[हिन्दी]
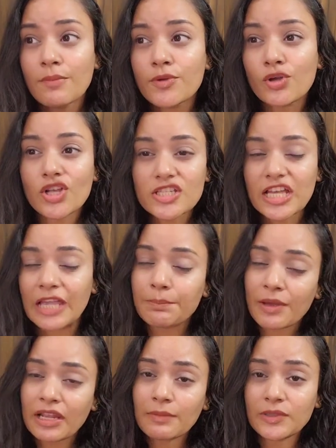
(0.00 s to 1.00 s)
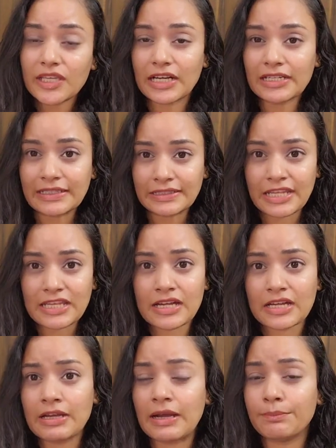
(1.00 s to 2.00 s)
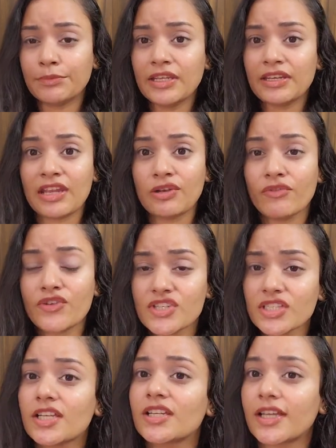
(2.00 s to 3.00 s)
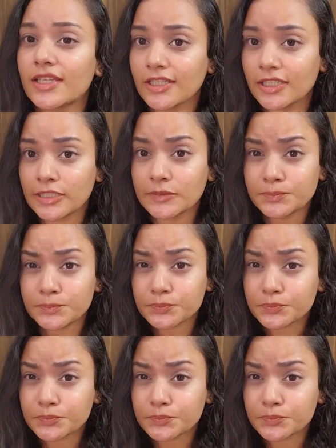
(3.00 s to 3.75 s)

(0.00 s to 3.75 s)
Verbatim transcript: बिकॉज कई बार हम क्या करते हैं अगर हमने रेनोवेशन कराना है